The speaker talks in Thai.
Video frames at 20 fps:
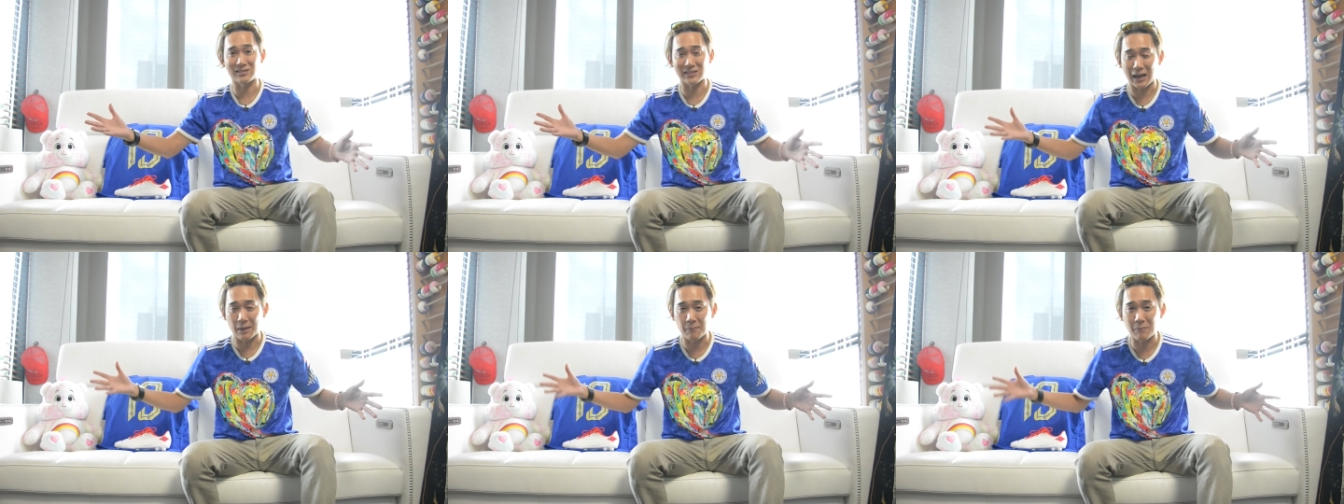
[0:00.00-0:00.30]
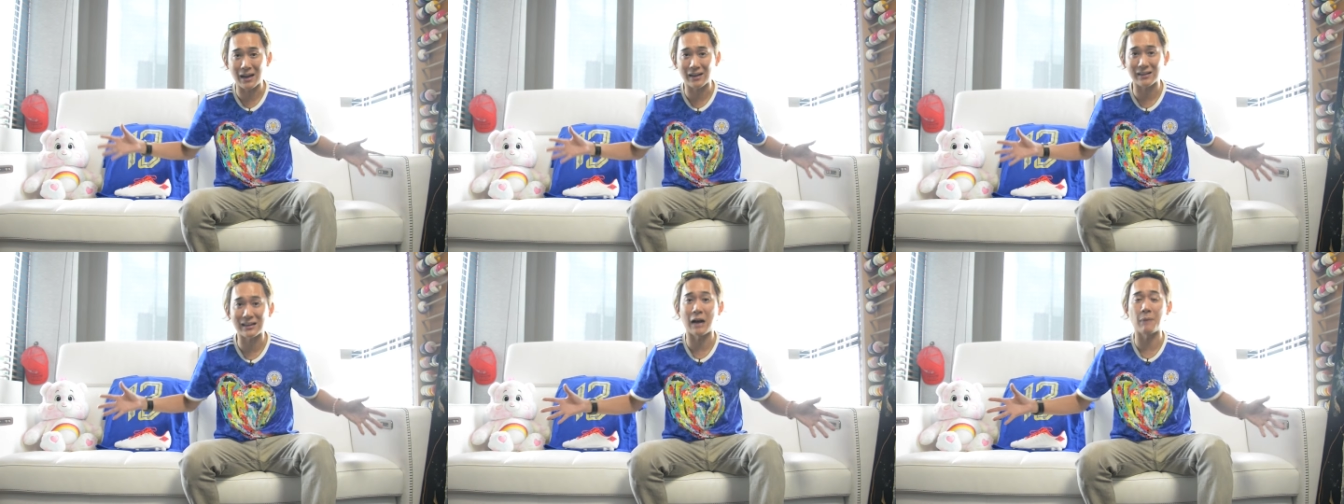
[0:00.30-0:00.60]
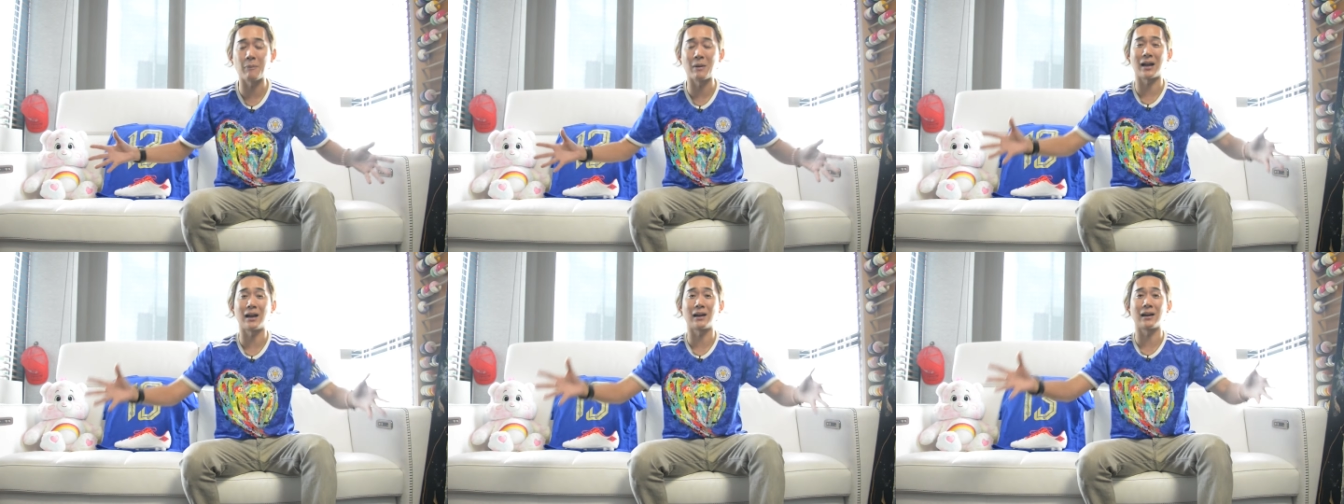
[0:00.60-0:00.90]
สามารถก้าว
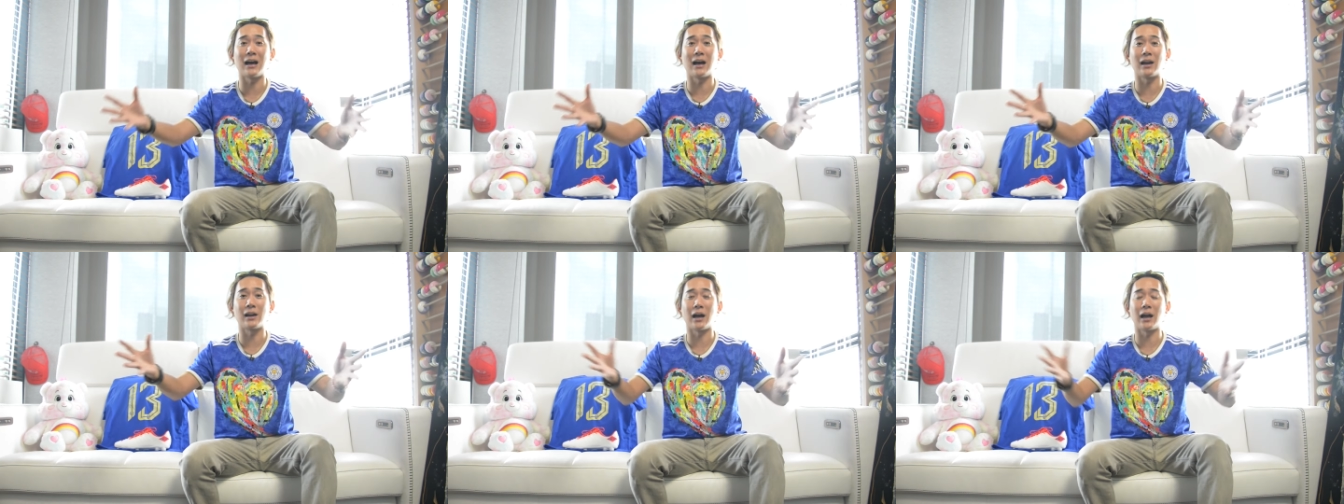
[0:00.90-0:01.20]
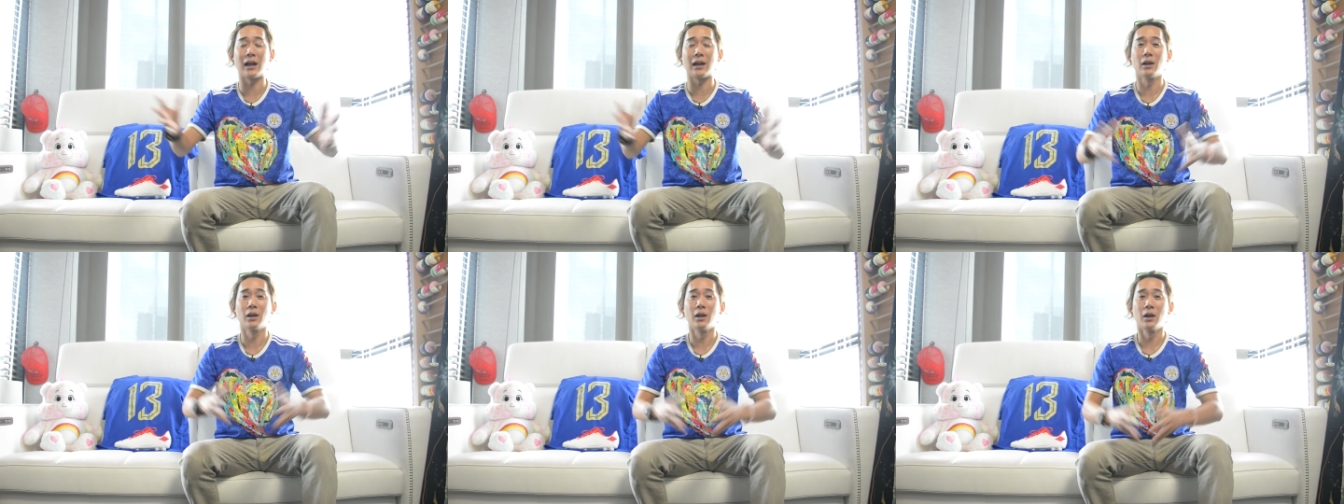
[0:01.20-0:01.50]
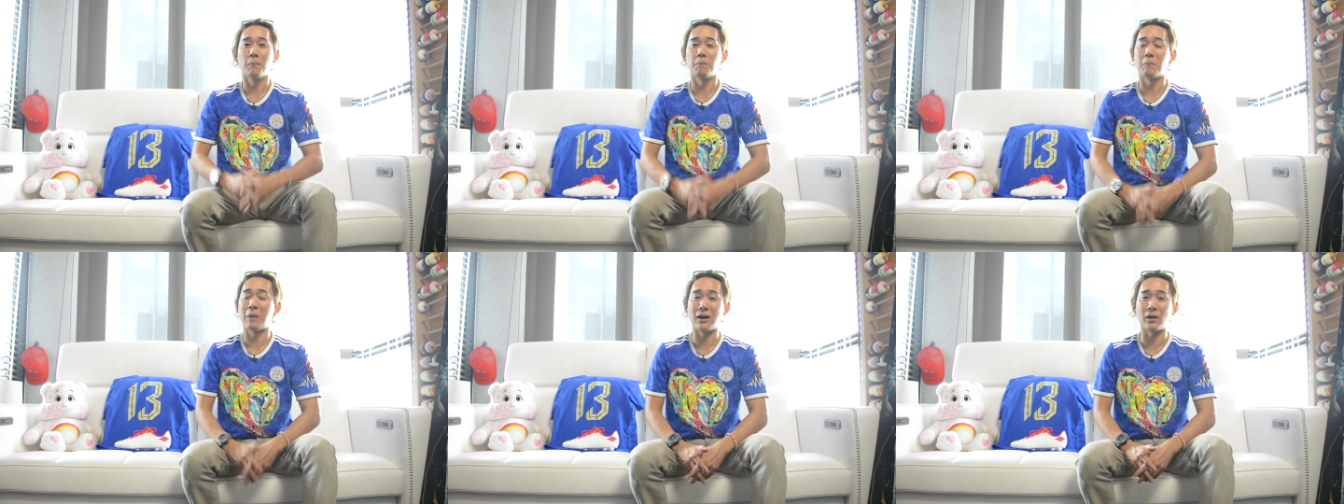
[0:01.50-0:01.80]
ไปข้างหน้าได้
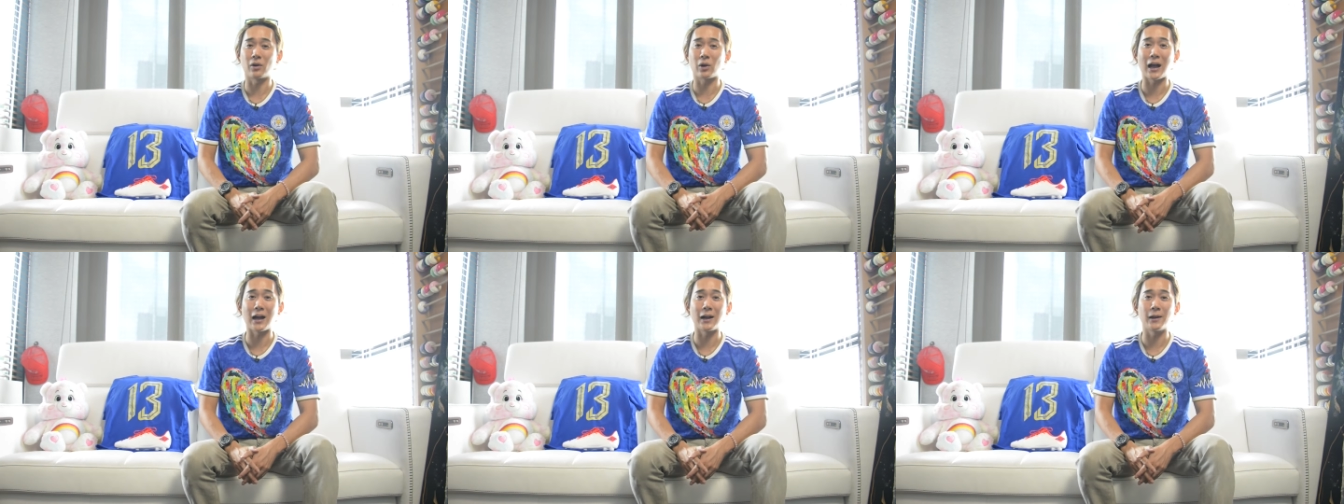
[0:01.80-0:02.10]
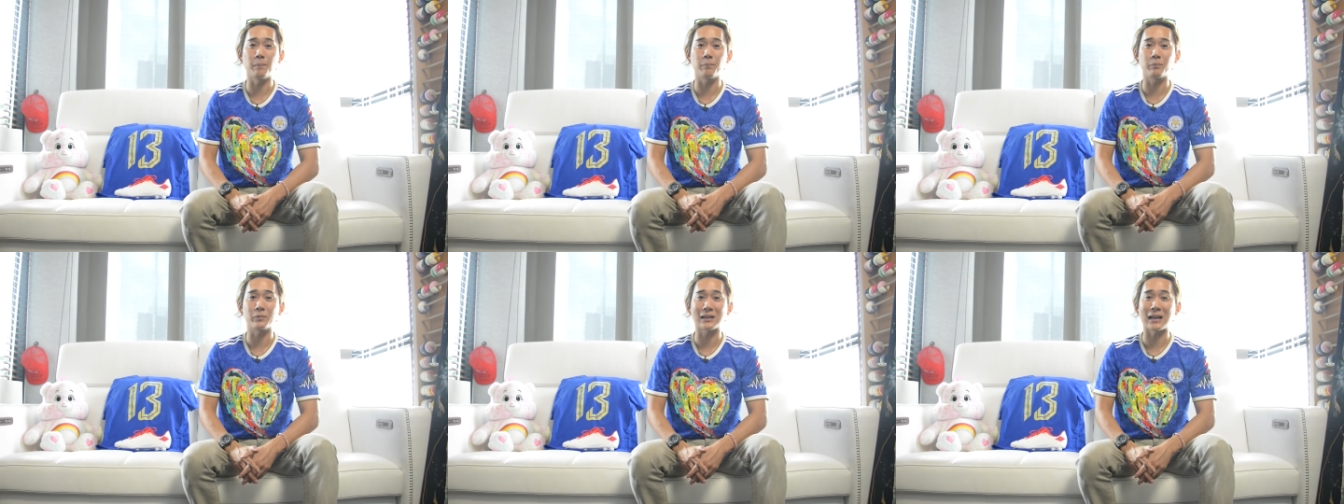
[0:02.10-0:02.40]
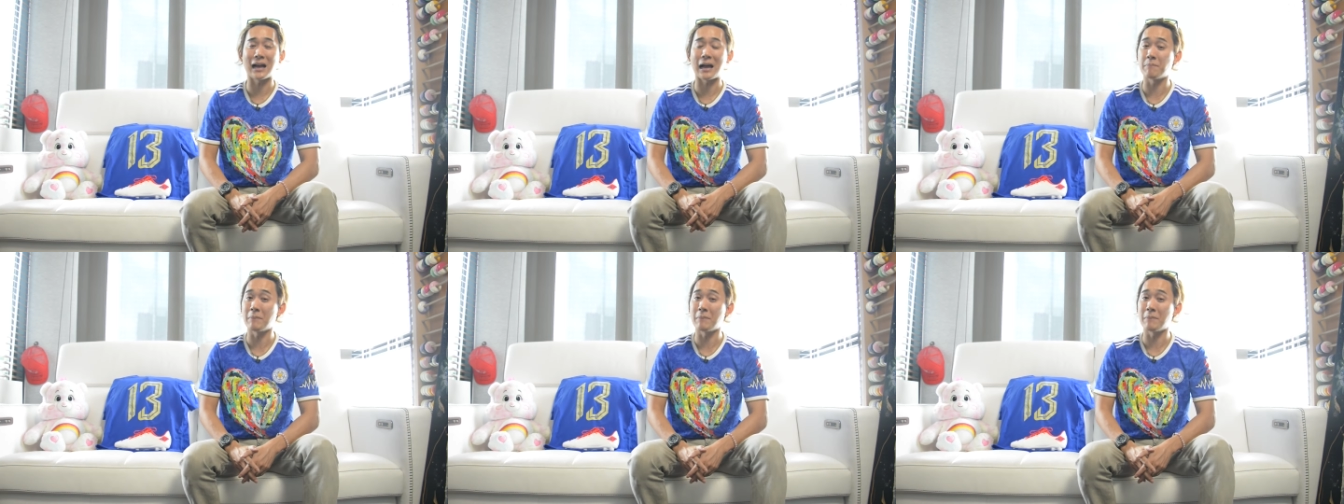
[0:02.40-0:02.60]
บางครั้งการ